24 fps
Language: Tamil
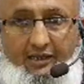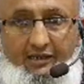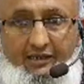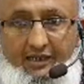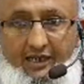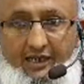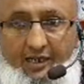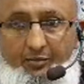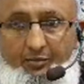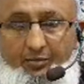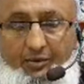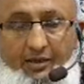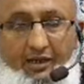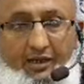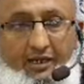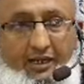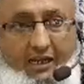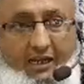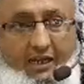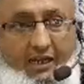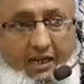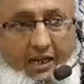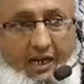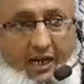அந்த
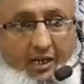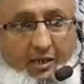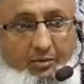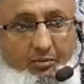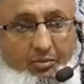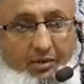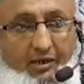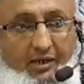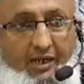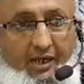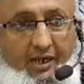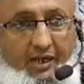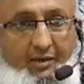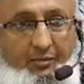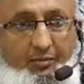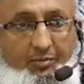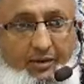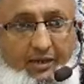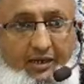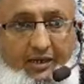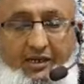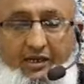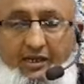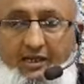அடிப்படையில் அன்பின்
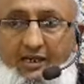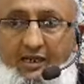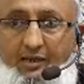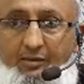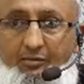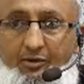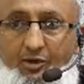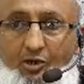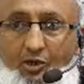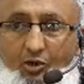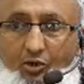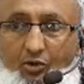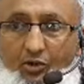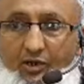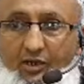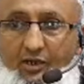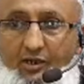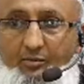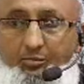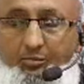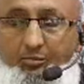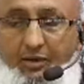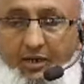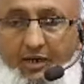அடிப்படையில் நாம்
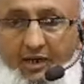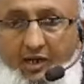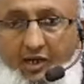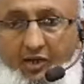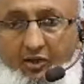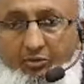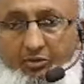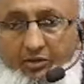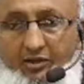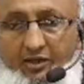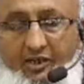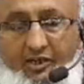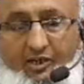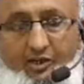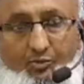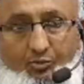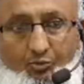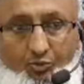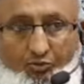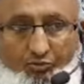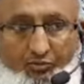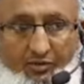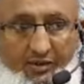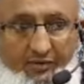எல்லோரையும் பாராட்டுவதற்கு
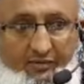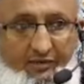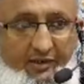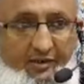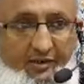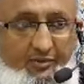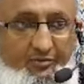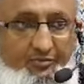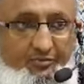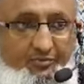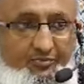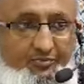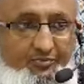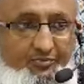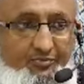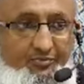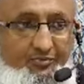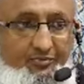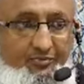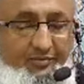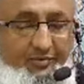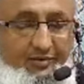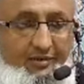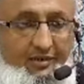முன் வர வேண்டும்
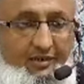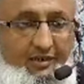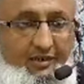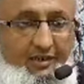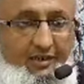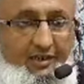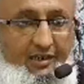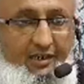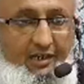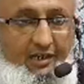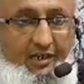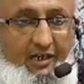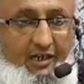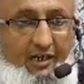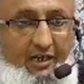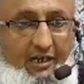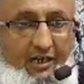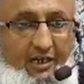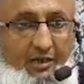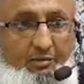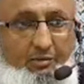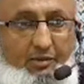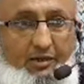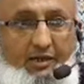
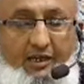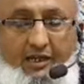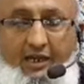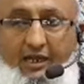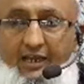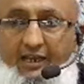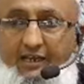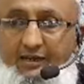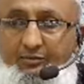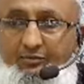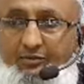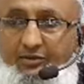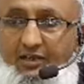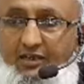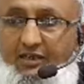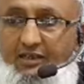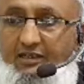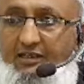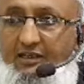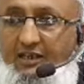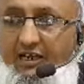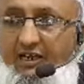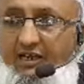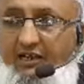கண்மணி நாயகம்
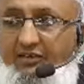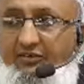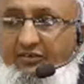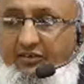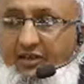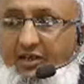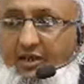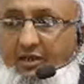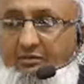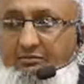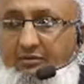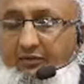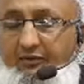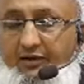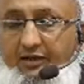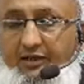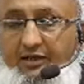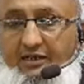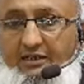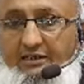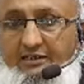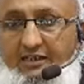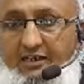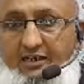சல்லல்லா அலை செல்லம்
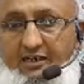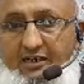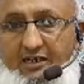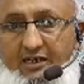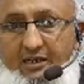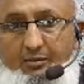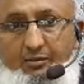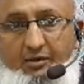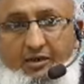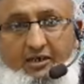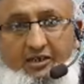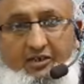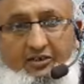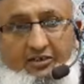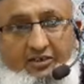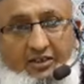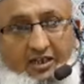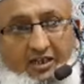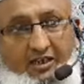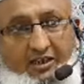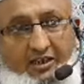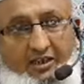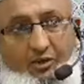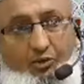அவர்கள் இதற்கு நமக்கு
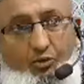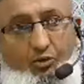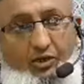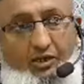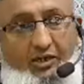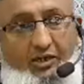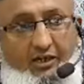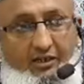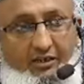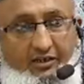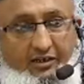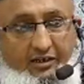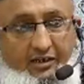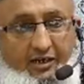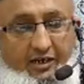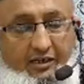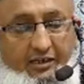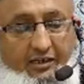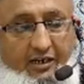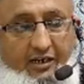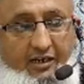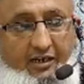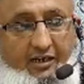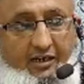சிறந்த ஒரு
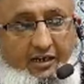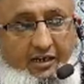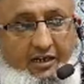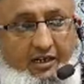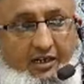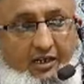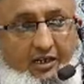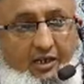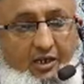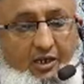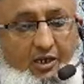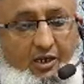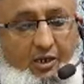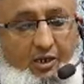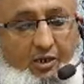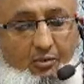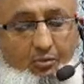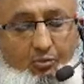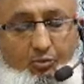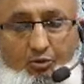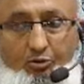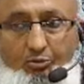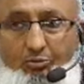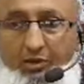எடுத்துக்காட்டாக
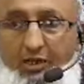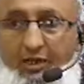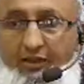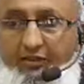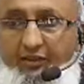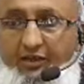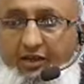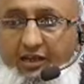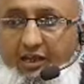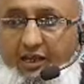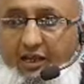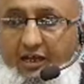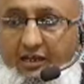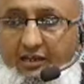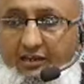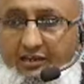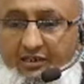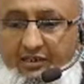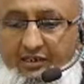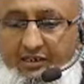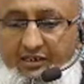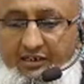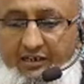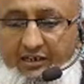முன்மாதிரியாக
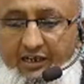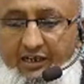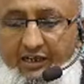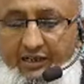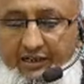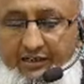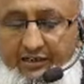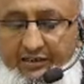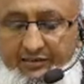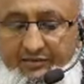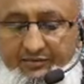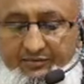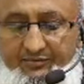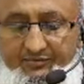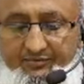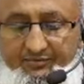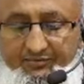திகழ்கிறார்கள்